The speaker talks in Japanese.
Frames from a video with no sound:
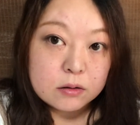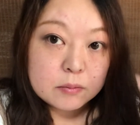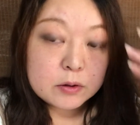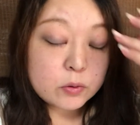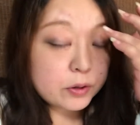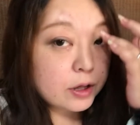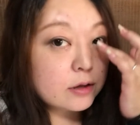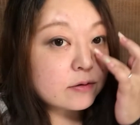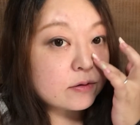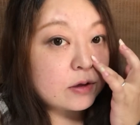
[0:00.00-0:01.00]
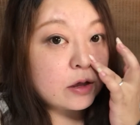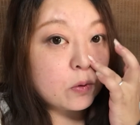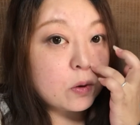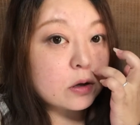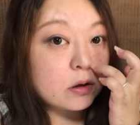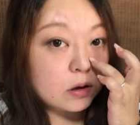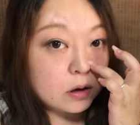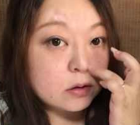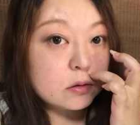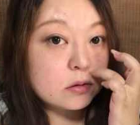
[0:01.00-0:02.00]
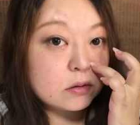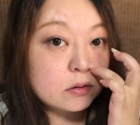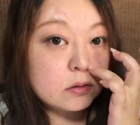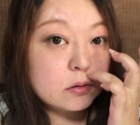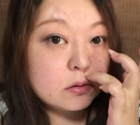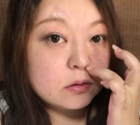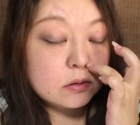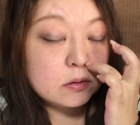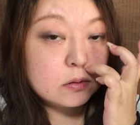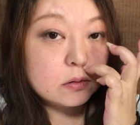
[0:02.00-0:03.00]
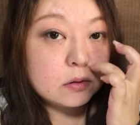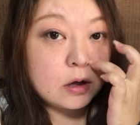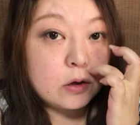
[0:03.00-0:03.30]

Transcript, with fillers: まあ、とりあえず出てよかったなって